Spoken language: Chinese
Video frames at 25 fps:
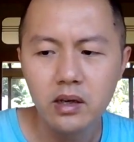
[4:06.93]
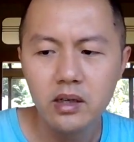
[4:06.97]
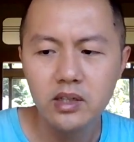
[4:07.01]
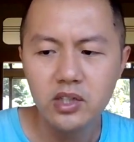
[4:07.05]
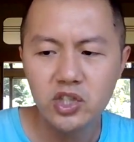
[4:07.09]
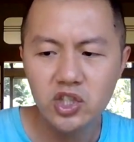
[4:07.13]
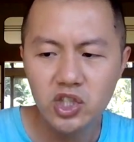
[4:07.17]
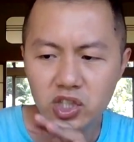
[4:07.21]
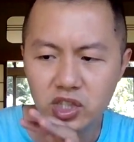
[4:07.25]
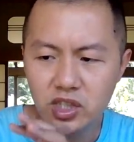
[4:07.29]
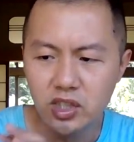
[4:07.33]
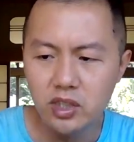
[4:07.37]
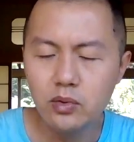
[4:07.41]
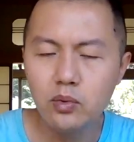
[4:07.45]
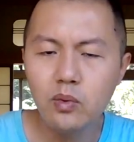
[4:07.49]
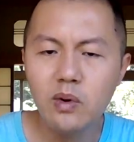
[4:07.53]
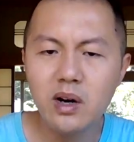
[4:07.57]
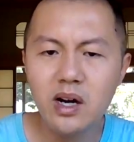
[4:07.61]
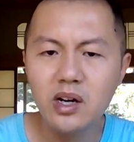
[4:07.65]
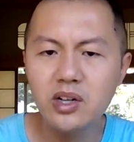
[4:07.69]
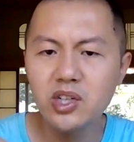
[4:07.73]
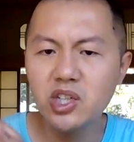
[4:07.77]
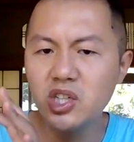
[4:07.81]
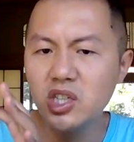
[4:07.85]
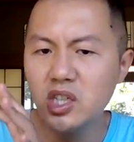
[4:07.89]
希
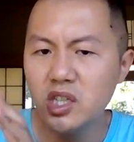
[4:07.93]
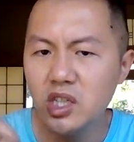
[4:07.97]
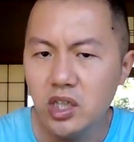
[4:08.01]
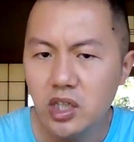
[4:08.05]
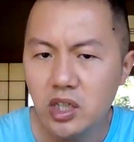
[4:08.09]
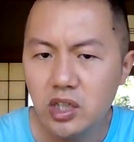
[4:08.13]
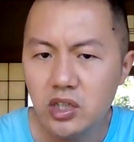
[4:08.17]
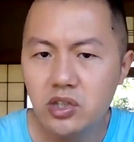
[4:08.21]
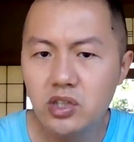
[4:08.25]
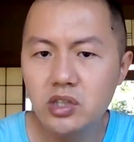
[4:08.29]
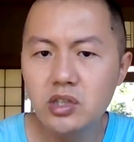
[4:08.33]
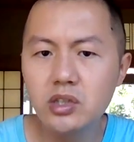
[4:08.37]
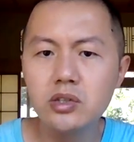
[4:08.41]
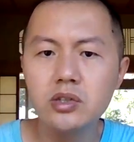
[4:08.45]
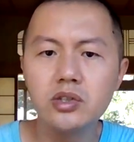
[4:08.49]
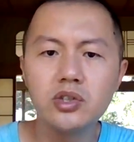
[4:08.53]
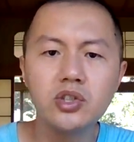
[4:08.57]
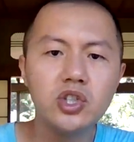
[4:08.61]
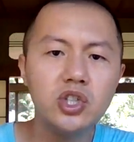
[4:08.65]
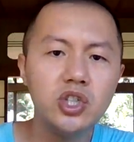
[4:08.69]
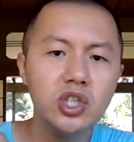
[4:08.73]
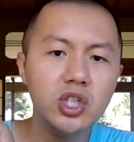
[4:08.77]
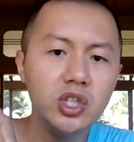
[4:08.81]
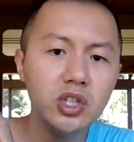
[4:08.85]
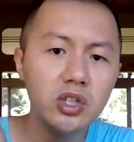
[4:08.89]
望抑制
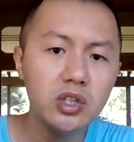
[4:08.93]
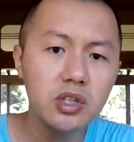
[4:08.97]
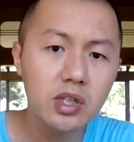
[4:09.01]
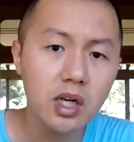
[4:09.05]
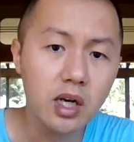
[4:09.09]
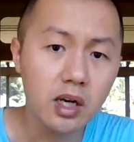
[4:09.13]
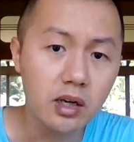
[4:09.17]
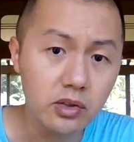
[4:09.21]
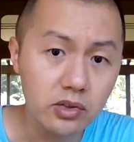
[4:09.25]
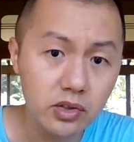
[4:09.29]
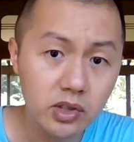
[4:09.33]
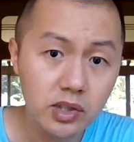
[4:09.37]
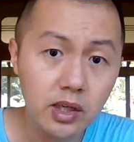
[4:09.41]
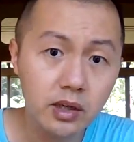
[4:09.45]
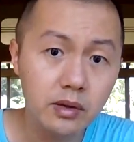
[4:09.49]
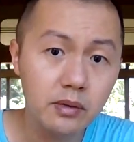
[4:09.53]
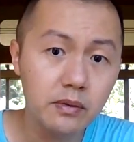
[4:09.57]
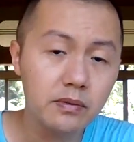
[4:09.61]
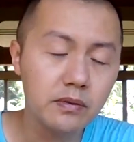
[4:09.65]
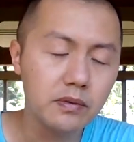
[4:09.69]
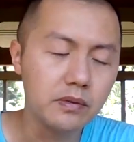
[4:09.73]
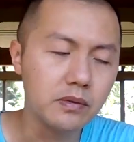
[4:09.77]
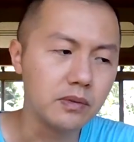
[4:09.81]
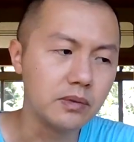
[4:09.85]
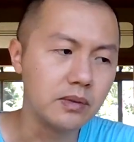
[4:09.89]
基层政
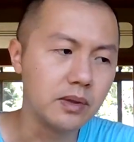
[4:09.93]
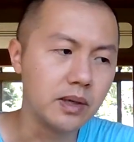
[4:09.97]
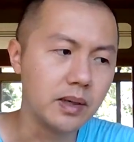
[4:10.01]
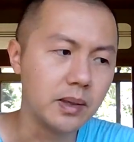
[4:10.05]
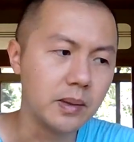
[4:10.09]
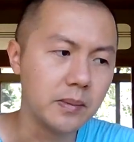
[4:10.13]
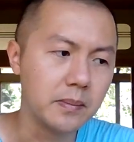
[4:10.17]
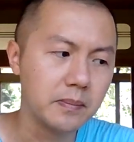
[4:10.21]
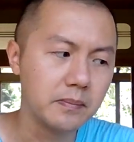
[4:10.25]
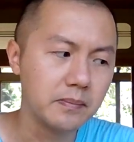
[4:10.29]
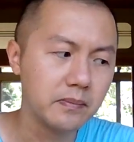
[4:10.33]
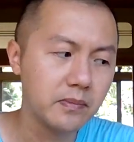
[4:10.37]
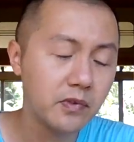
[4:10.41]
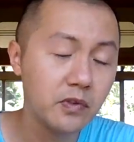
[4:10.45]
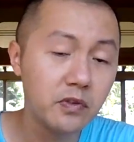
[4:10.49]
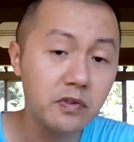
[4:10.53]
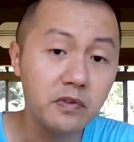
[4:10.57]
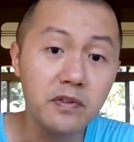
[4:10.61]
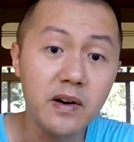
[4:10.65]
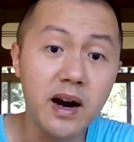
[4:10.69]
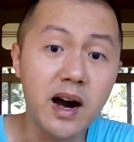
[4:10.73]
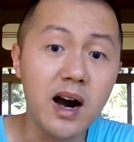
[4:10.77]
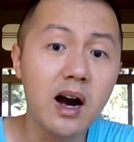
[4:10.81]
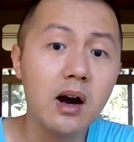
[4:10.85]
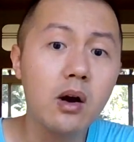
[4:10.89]
府的
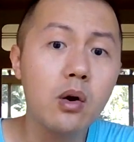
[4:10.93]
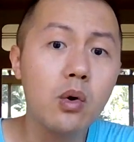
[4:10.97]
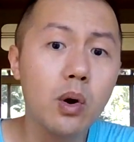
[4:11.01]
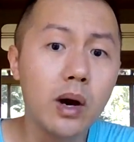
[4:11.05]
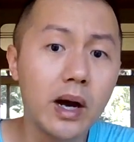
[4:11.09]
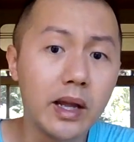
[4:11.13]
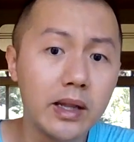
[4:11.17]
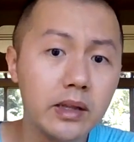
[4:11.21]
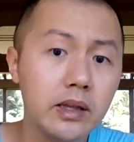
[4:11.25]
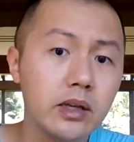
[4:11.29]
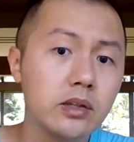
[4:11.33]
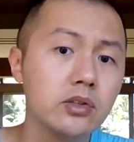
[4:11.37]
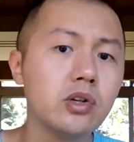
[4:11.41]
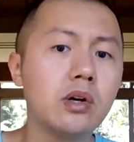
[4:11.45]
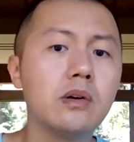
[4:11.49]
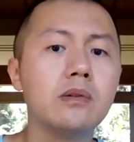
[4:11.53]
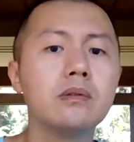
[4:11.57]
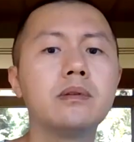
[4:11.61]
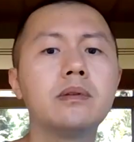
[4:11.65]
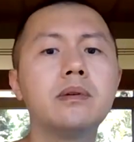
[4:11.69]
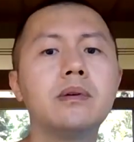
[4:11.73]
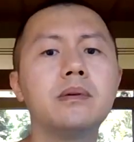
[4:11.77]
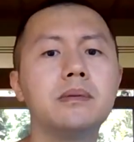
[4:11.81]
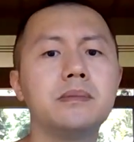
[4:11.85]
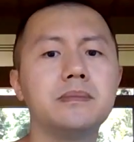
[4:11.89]
罚款的
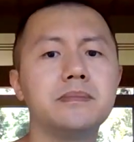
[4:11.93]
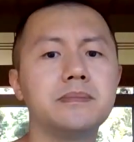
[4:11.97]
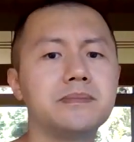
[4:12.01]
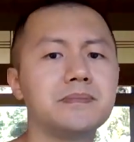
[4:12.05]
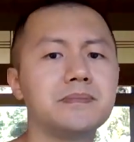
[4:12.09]
冲动，